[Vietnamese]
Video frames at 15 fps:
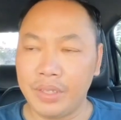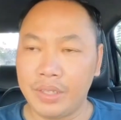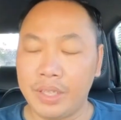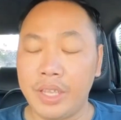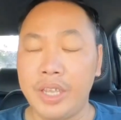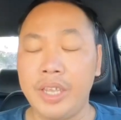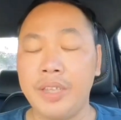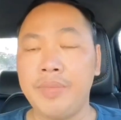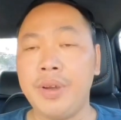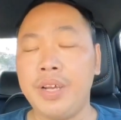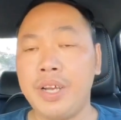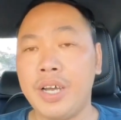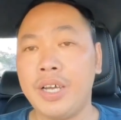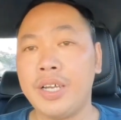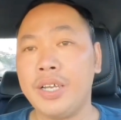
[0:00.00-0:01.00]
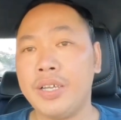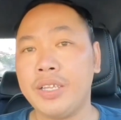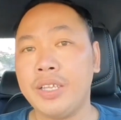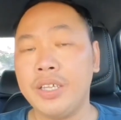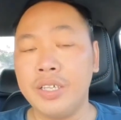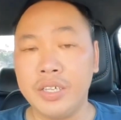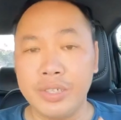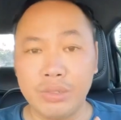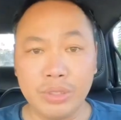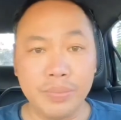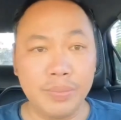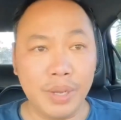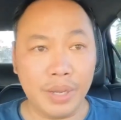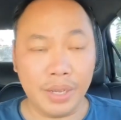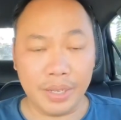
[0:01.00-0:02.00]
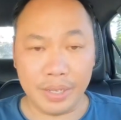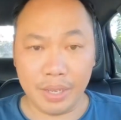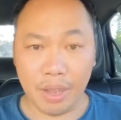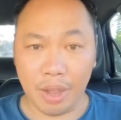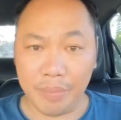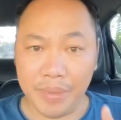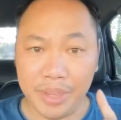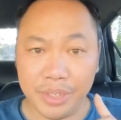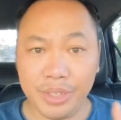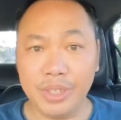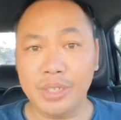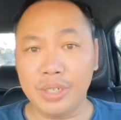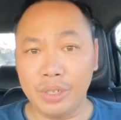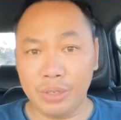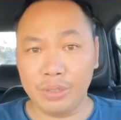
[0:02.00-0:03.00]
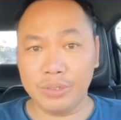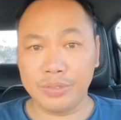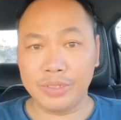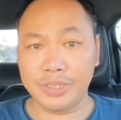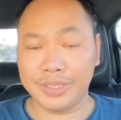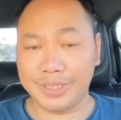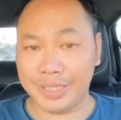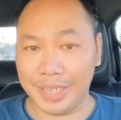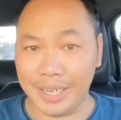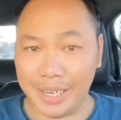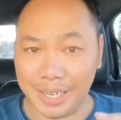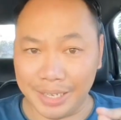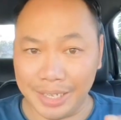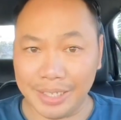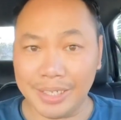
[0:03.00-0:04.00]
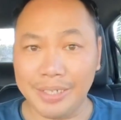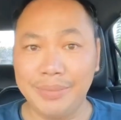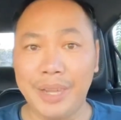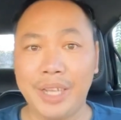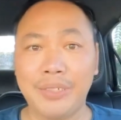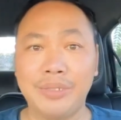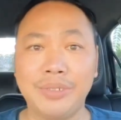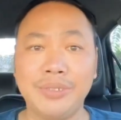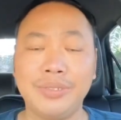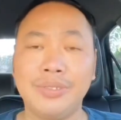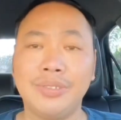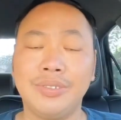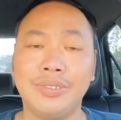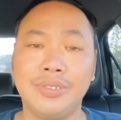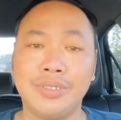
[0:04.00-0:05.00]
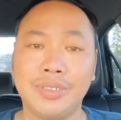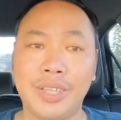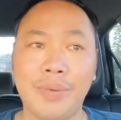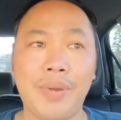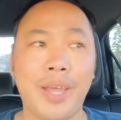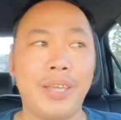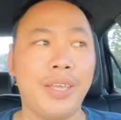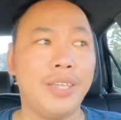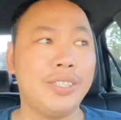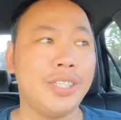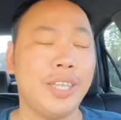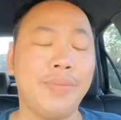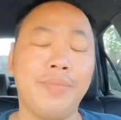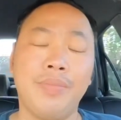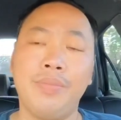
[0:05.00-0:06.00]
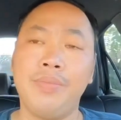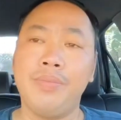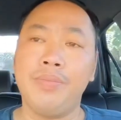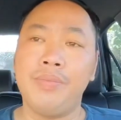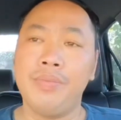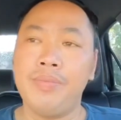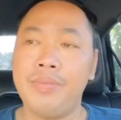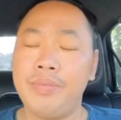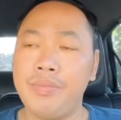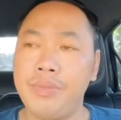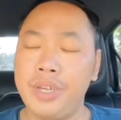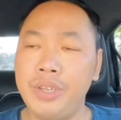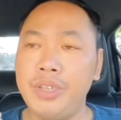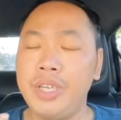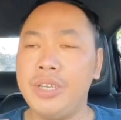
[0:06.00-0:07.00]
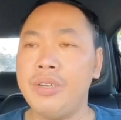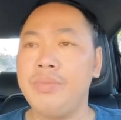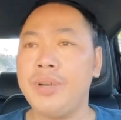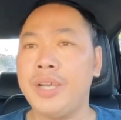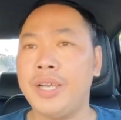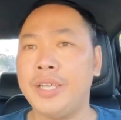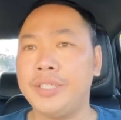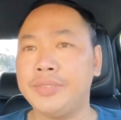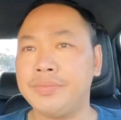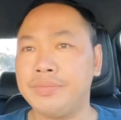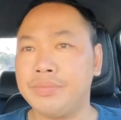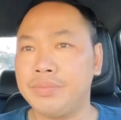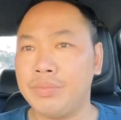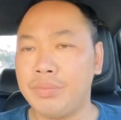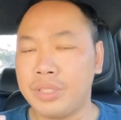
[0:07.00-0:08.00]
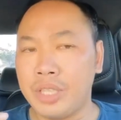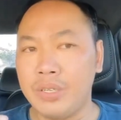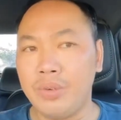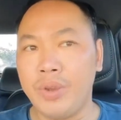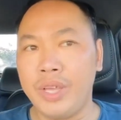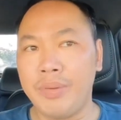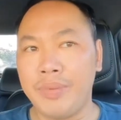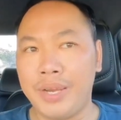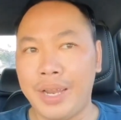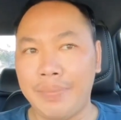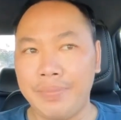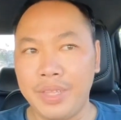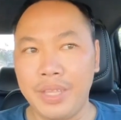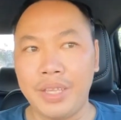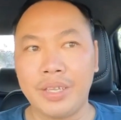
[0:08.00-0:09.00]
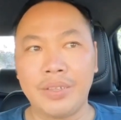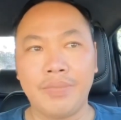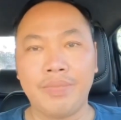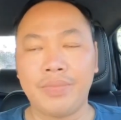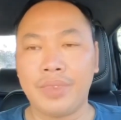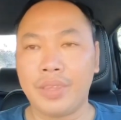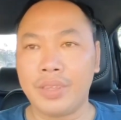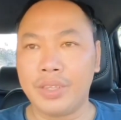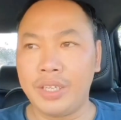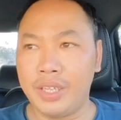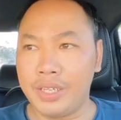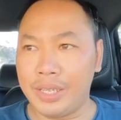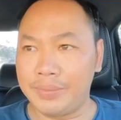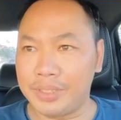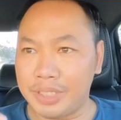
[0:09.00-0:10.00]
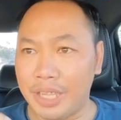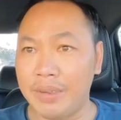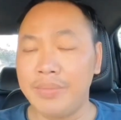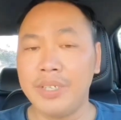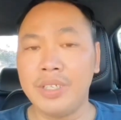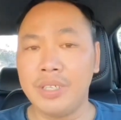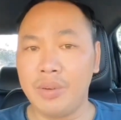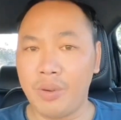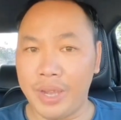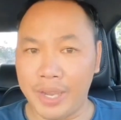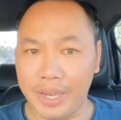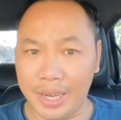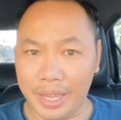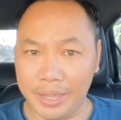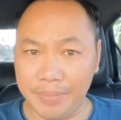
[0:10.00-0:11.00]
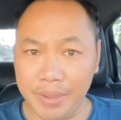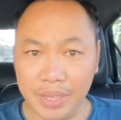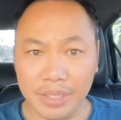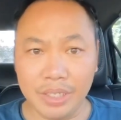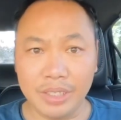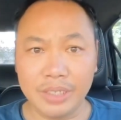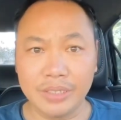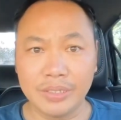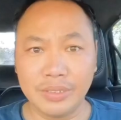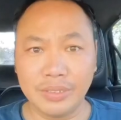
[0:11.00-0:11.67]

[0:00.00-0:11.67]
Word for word: thì bữa đó đó những người youtuber họ biết trước luôn sẽ là đi thử máu các bạn nghĩ xem nếu như mà chính quyền mà làm việc thì làm sao mà người ngoài lại biết được